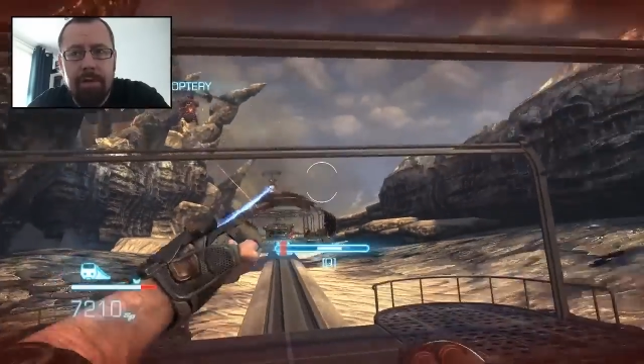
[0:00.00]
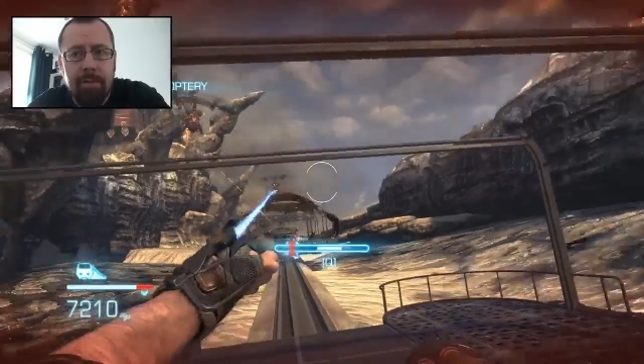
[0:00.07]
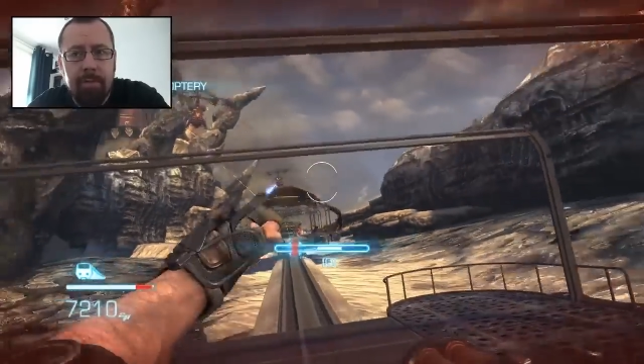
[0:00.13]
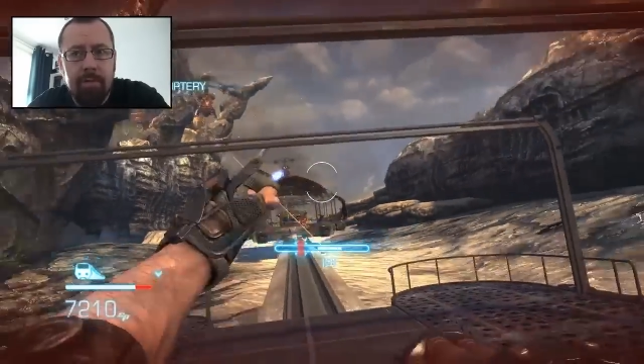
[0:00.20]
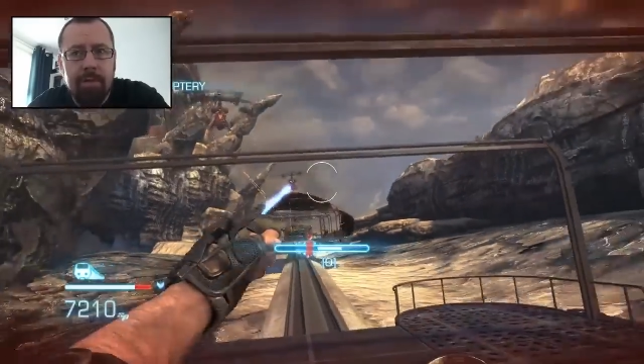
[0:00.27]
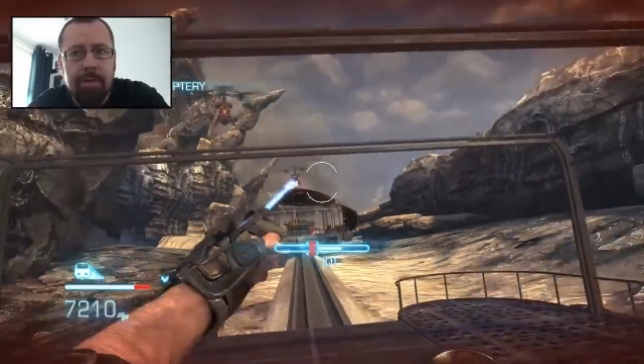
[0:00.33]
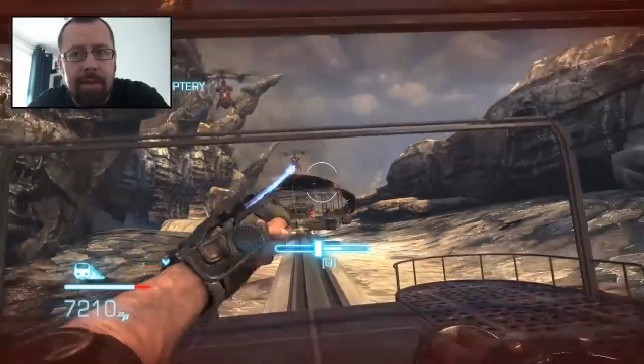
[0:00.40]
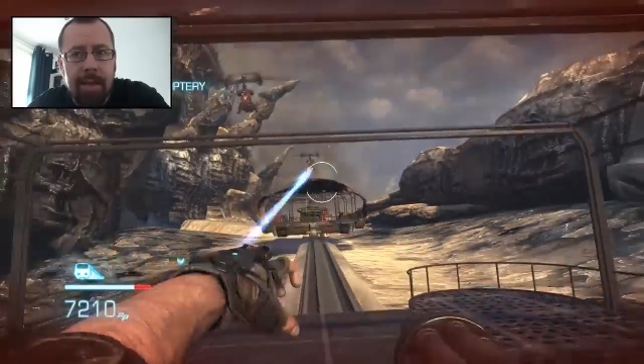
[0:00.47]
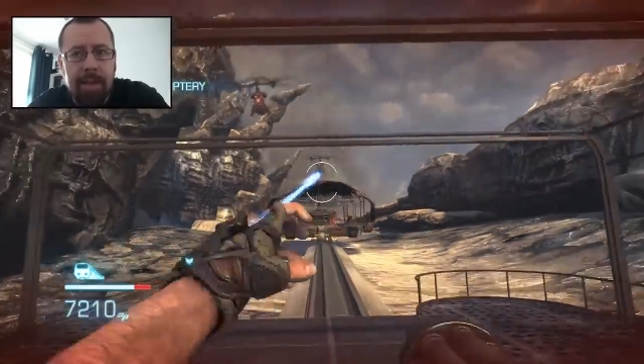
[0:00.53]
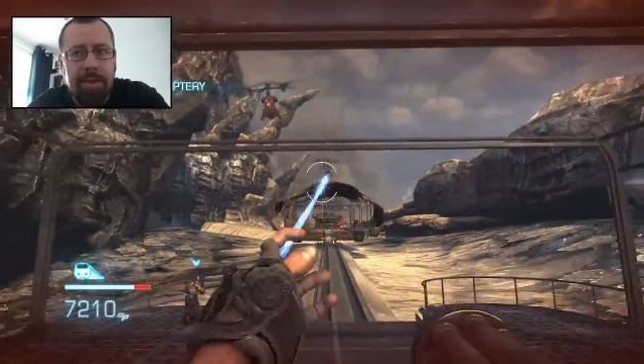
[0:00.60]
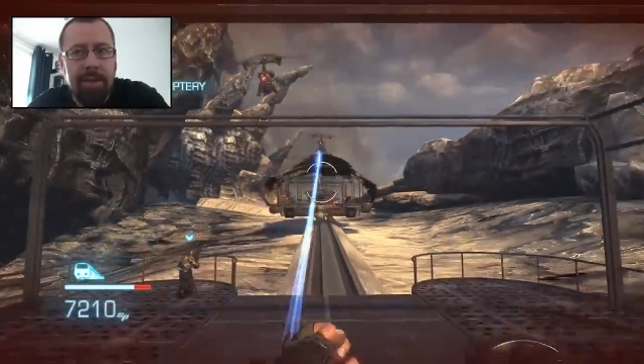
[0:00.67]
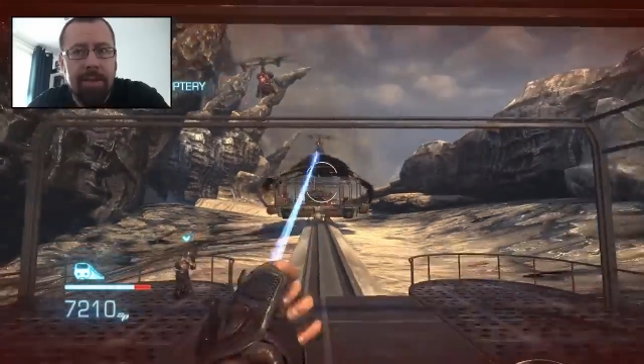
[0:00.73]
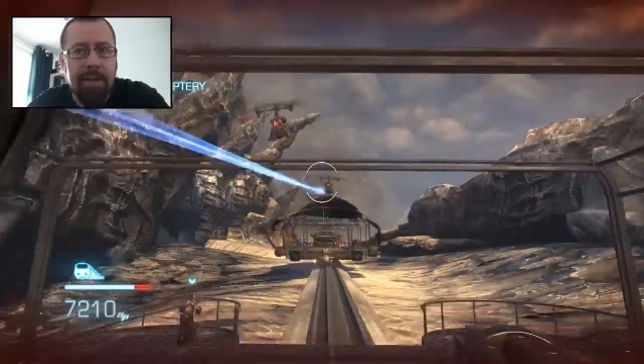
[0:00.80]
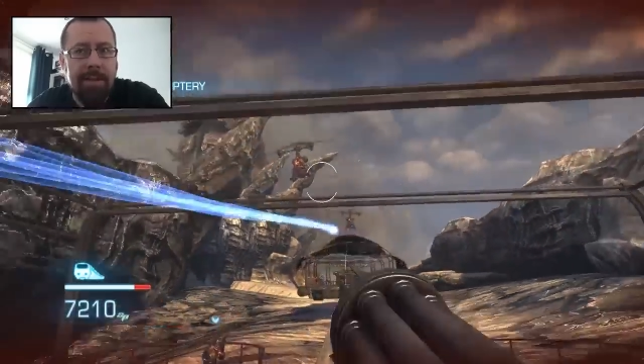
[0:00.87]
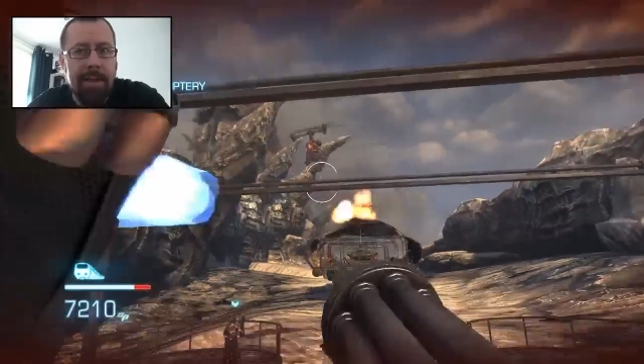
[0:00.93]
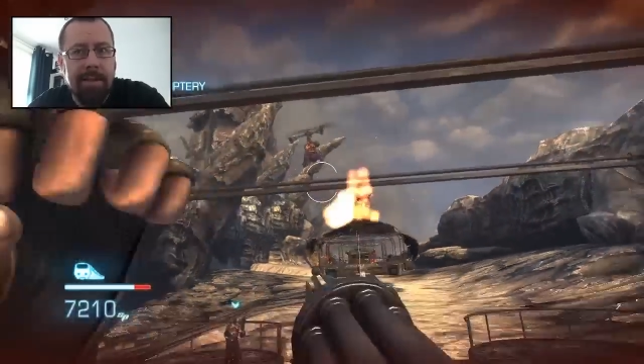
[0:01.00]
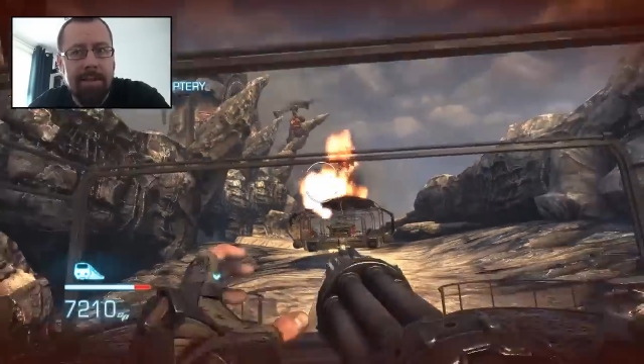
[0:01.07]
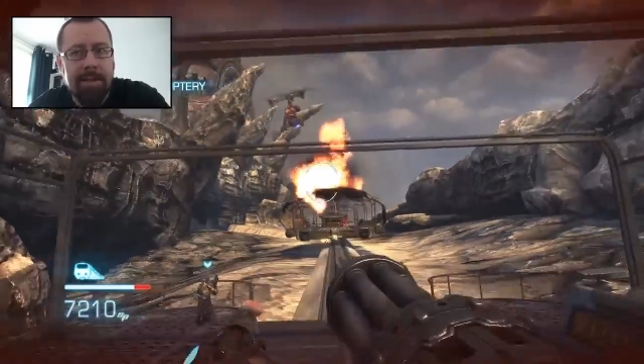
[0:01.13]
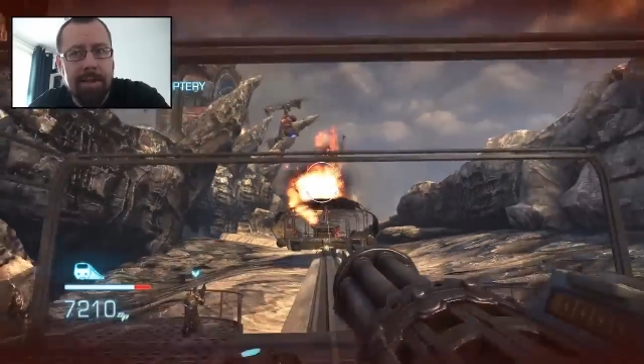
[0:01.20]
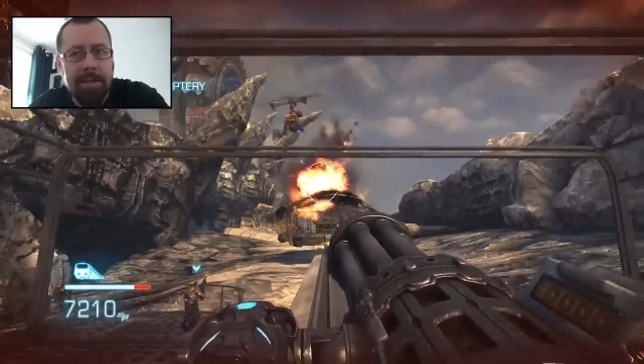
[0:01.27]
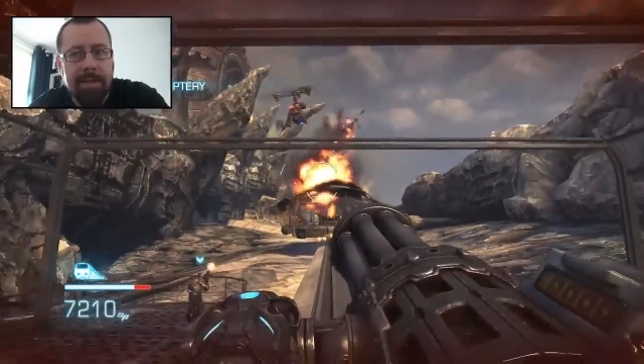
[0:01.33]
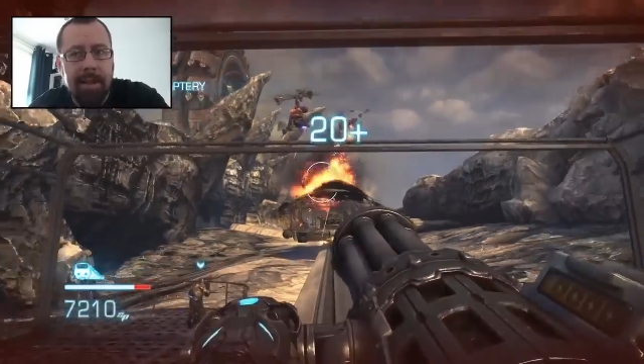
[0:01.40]
czemu stali się tacy, jak
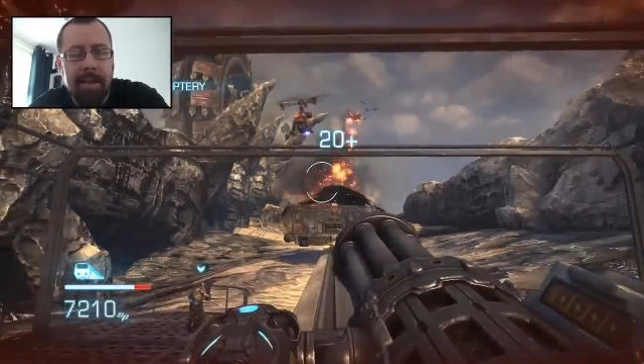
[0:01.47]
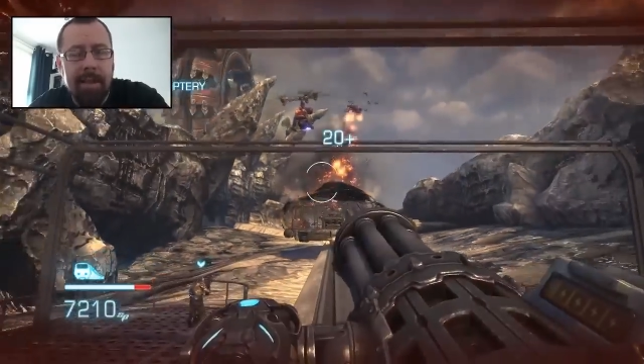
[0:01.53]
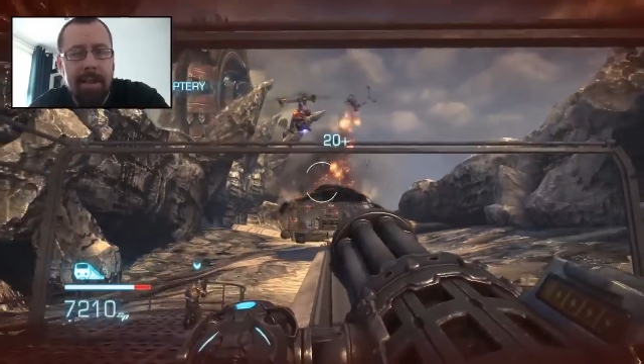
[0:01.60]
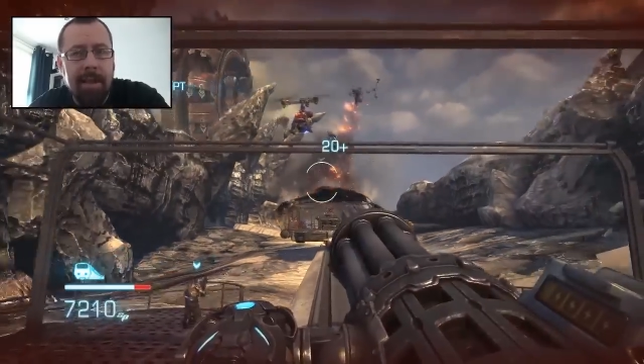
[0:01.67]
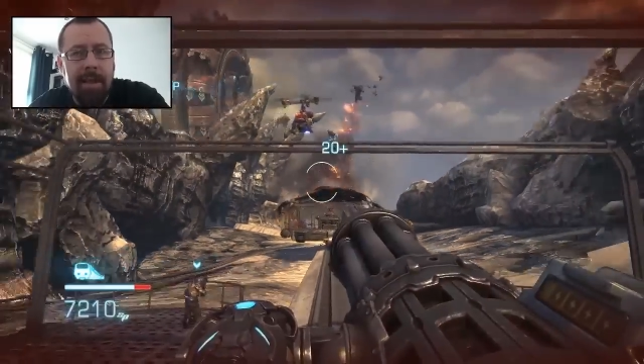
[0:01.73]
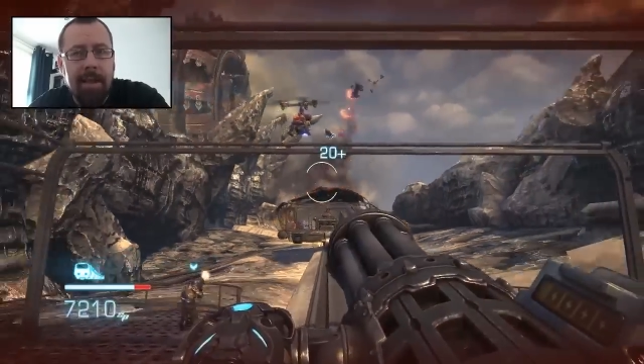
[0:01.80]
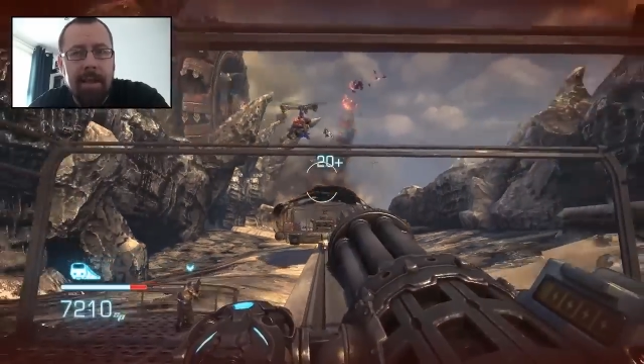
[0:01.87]
się stali.